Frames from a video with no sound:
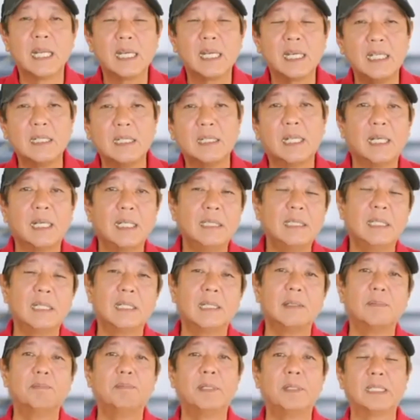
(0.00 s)
rin ay
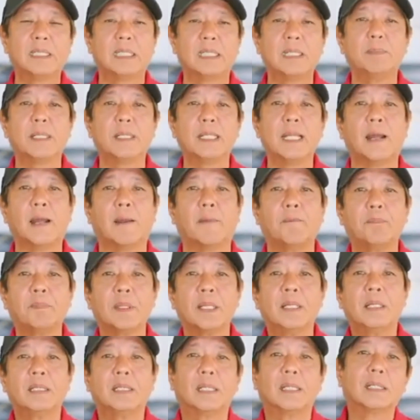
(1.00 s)
naging biktima na.
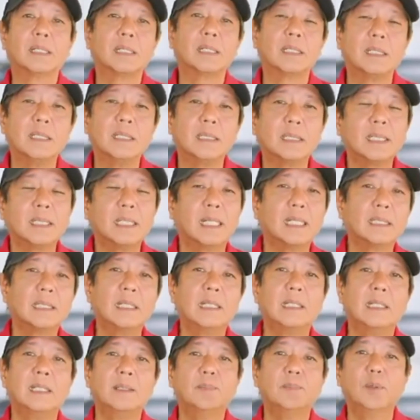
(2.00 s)
Nakikita
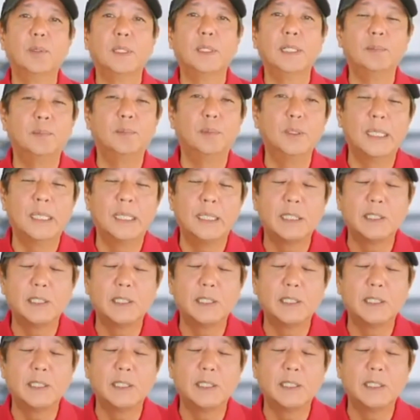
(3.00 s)
natin, libo-libo na yung